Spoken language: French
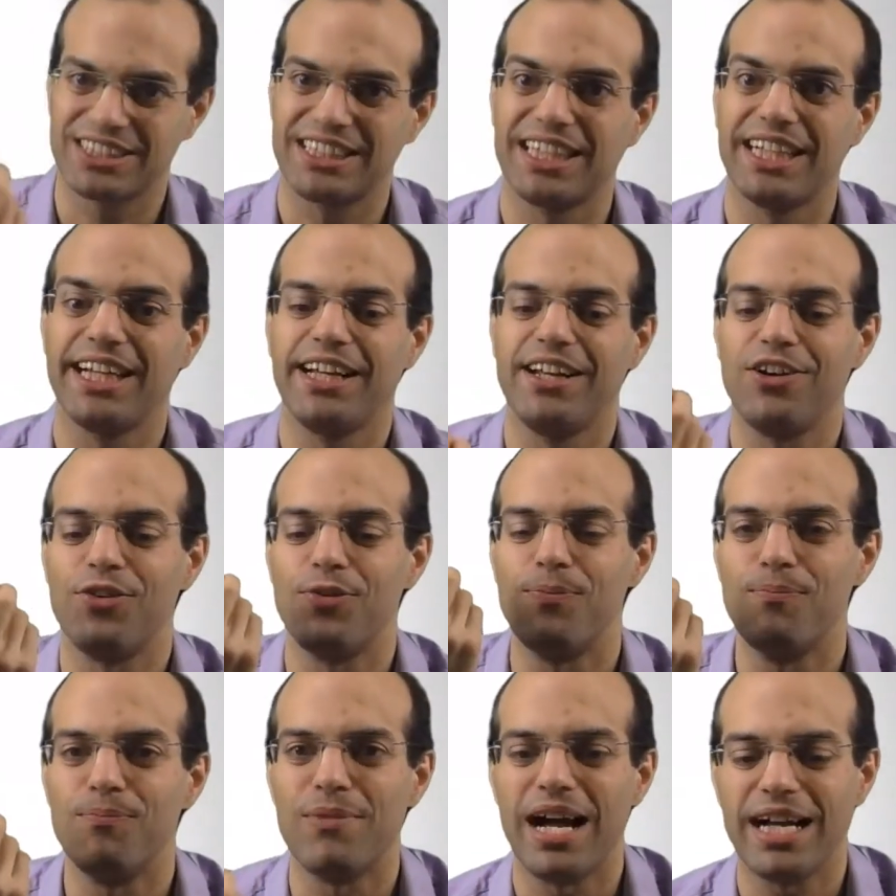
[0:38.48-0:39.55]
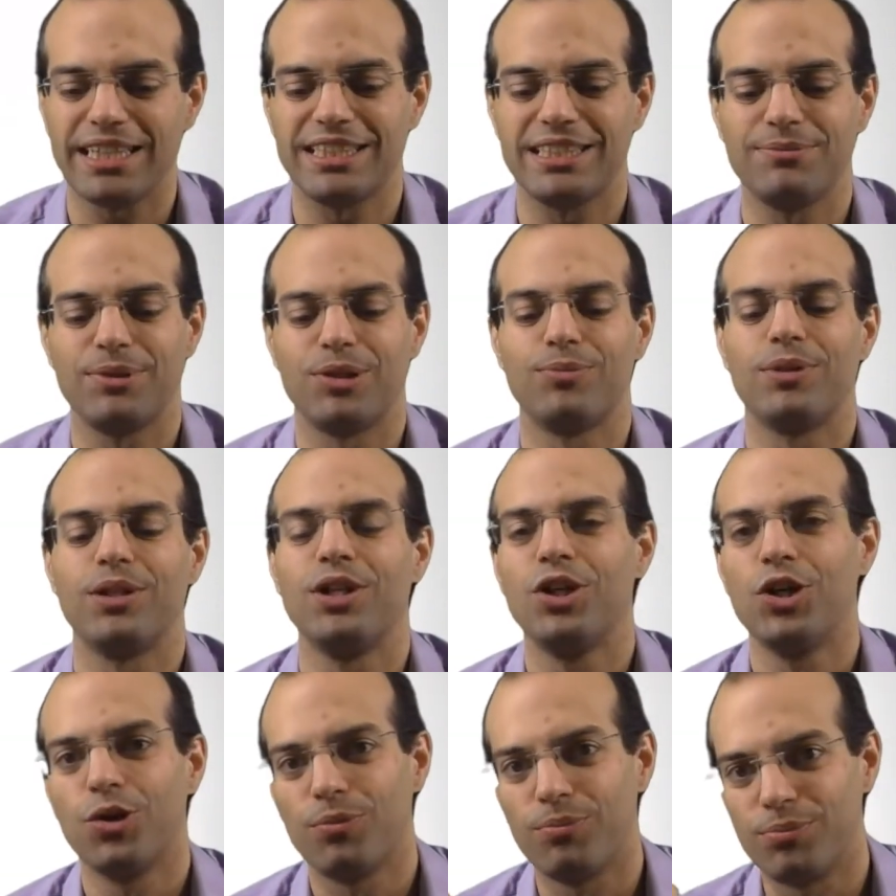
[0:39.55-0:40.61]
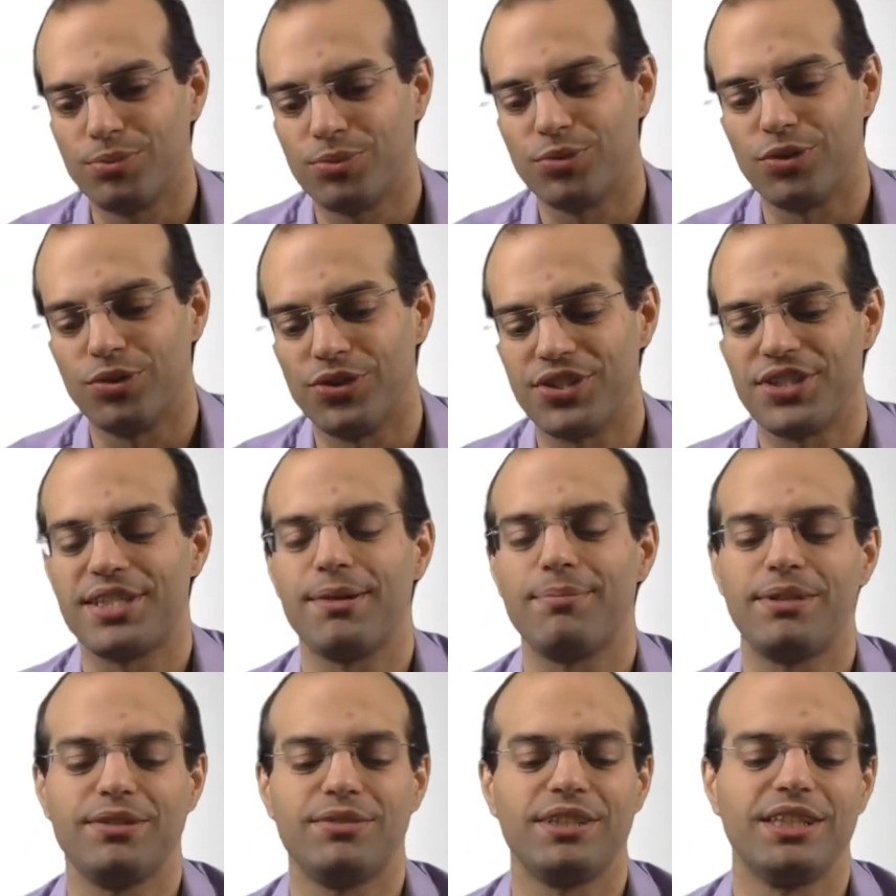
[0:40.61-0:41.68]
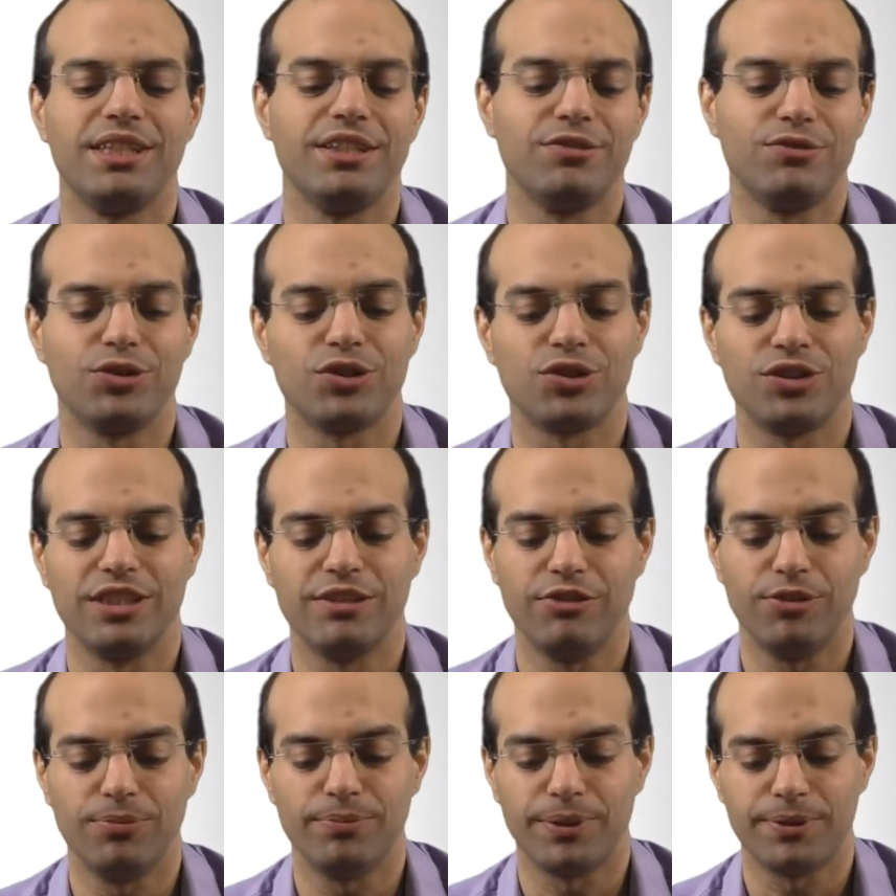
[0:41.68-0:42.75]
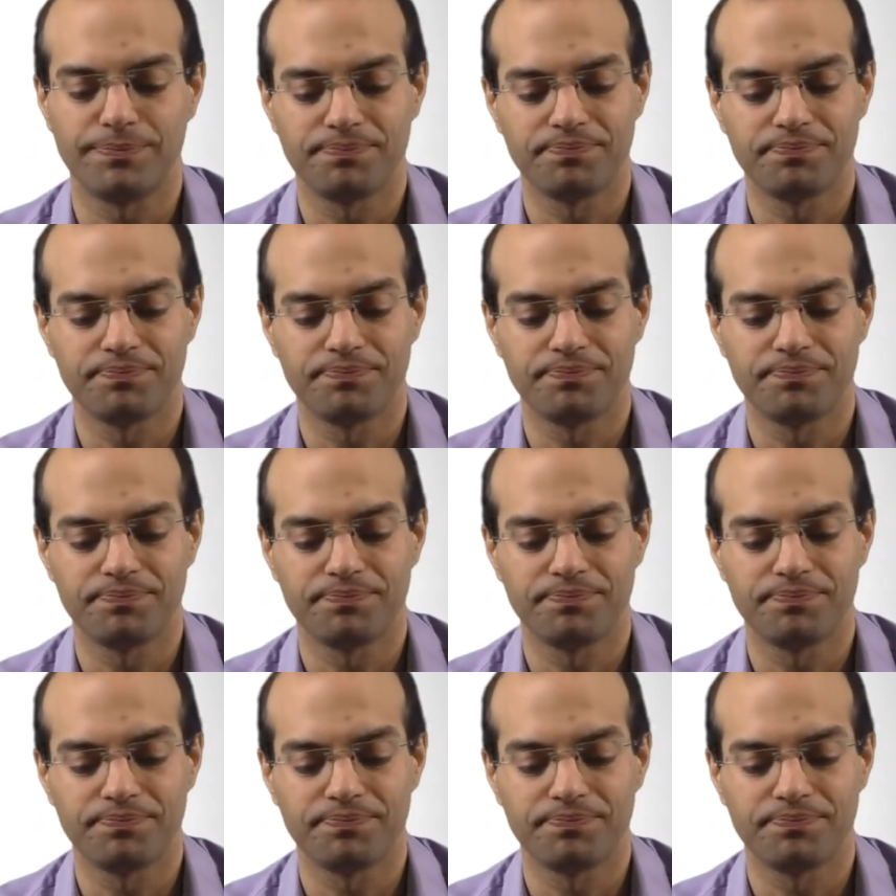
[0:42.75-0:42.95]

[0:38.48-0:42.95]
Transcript: tirer le maximum pour euh, simplifier votre développement.